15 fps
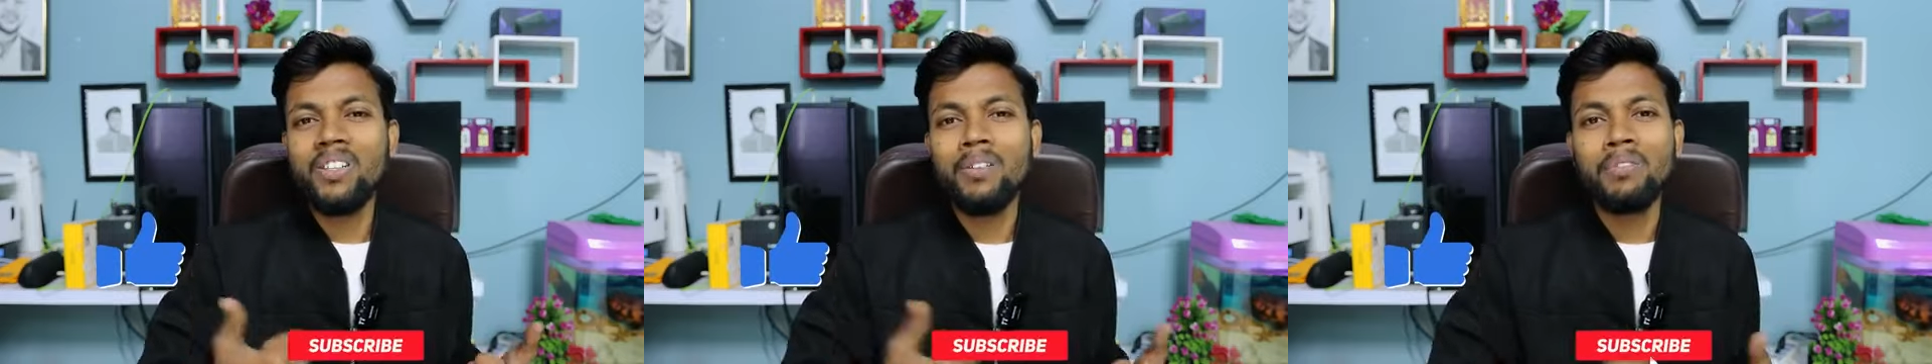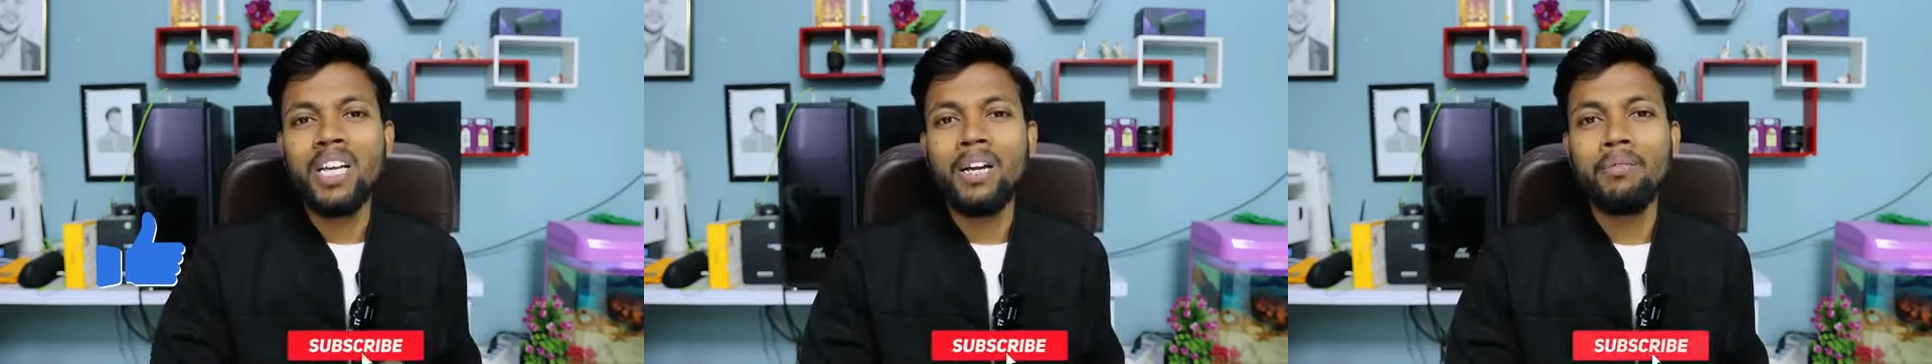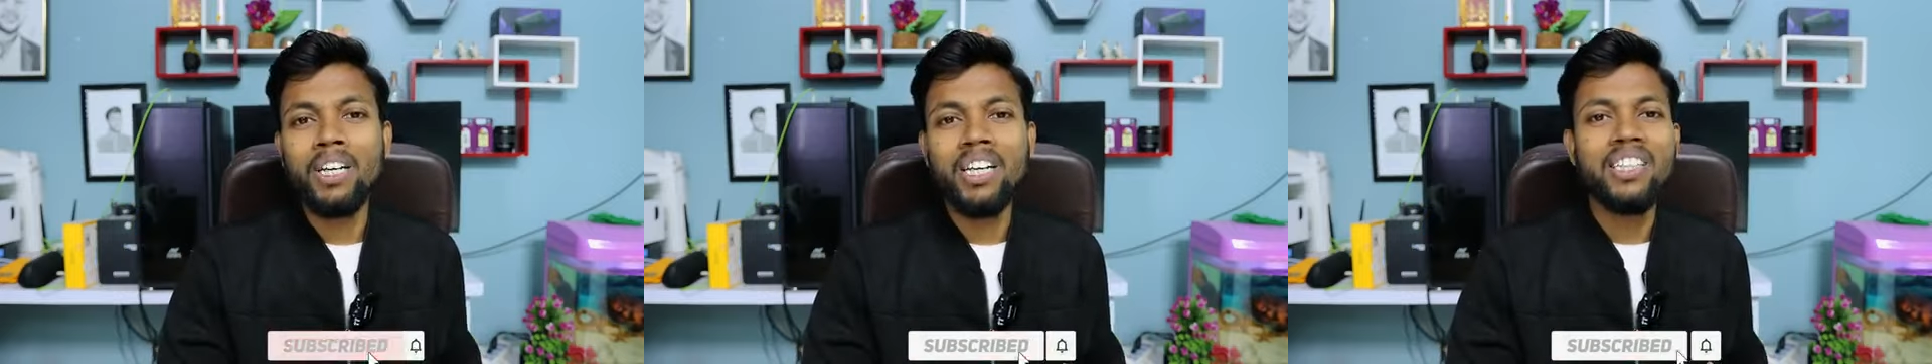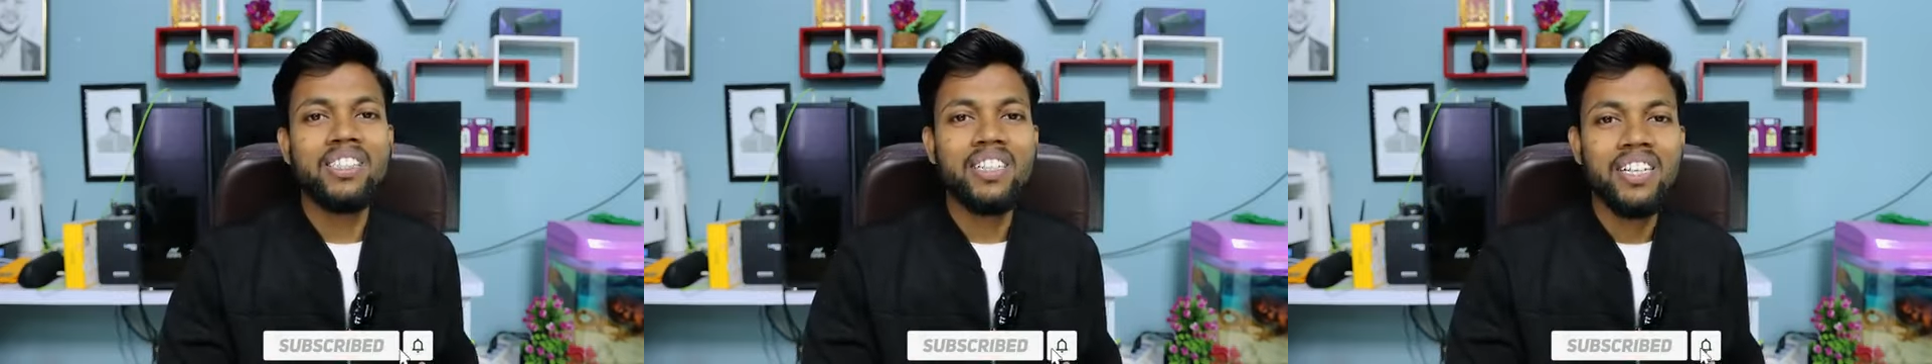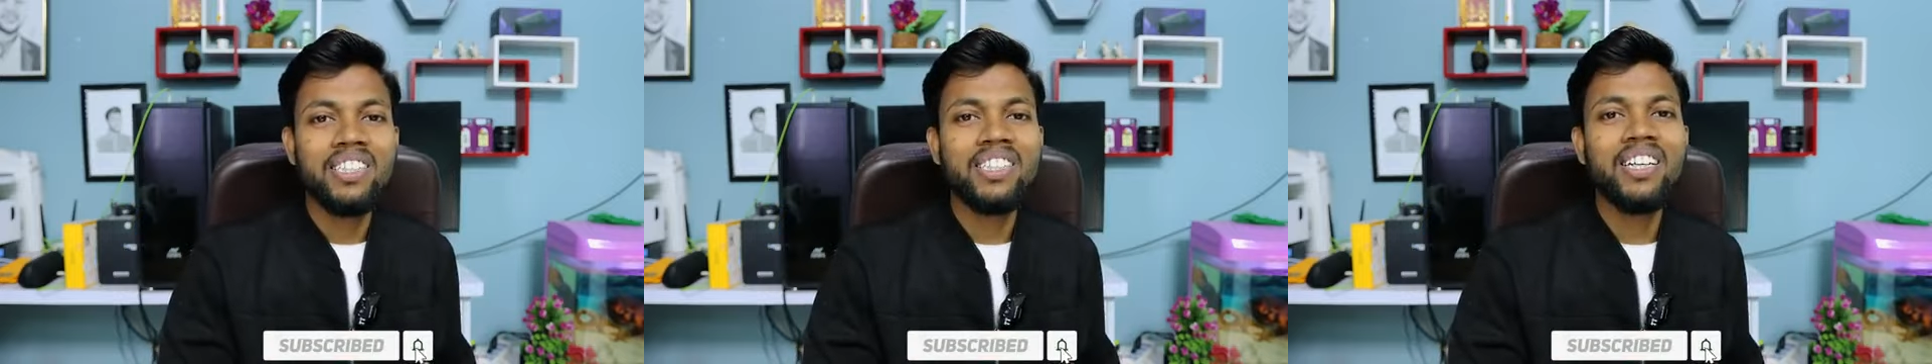है तो सब्सक्राइब कर
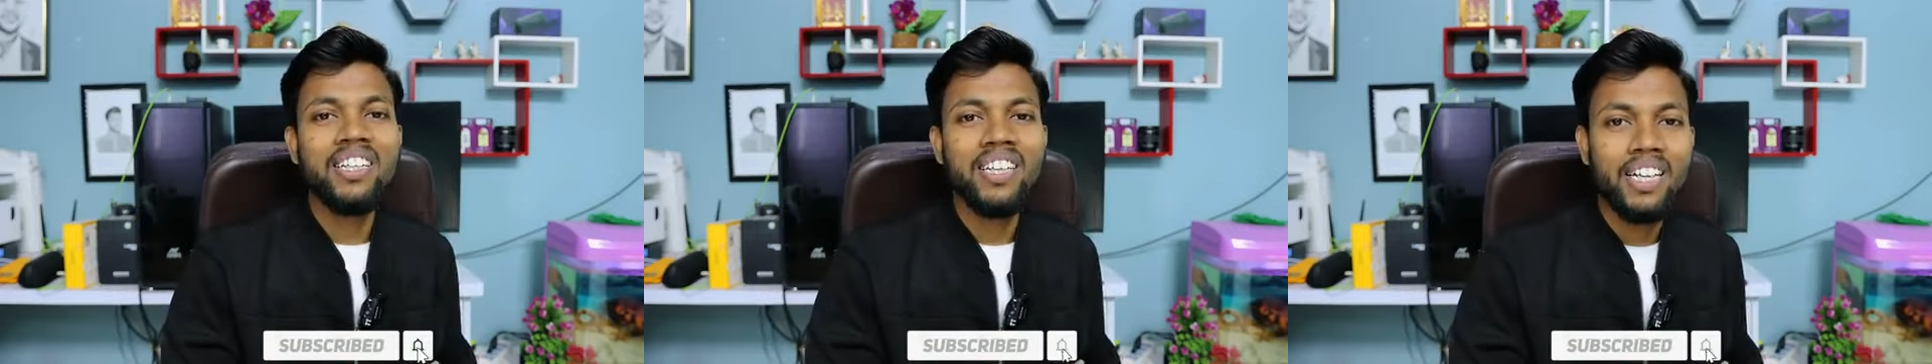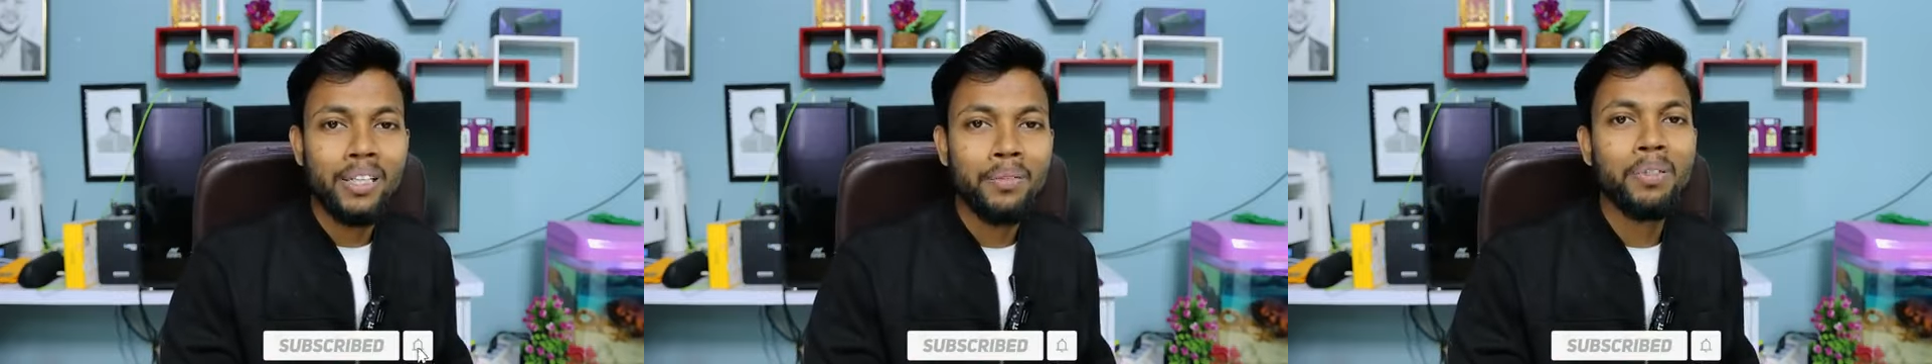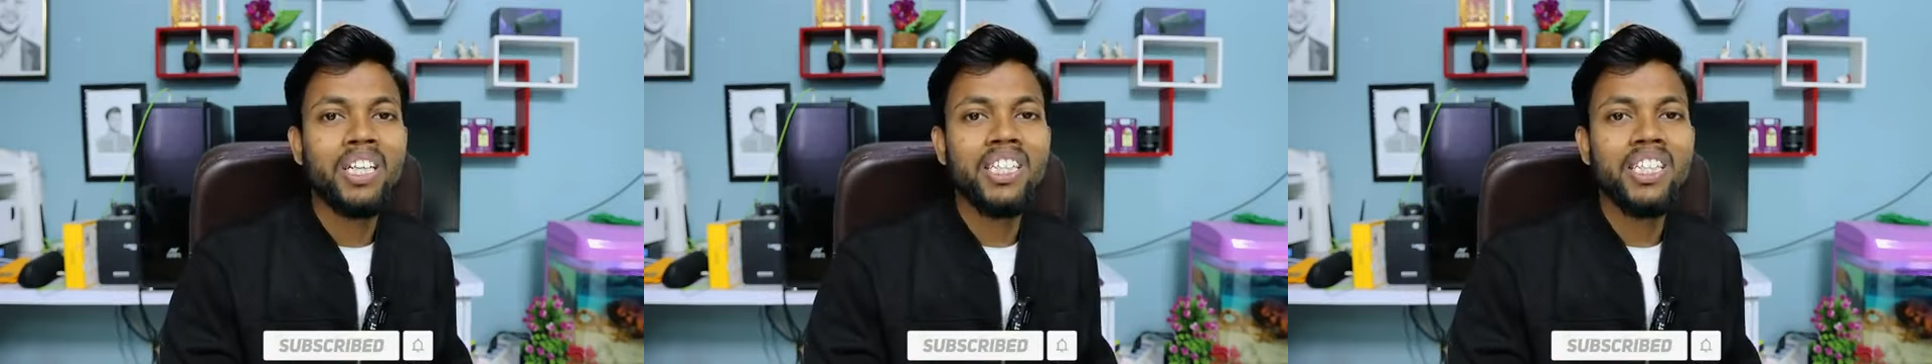लेना चले जाए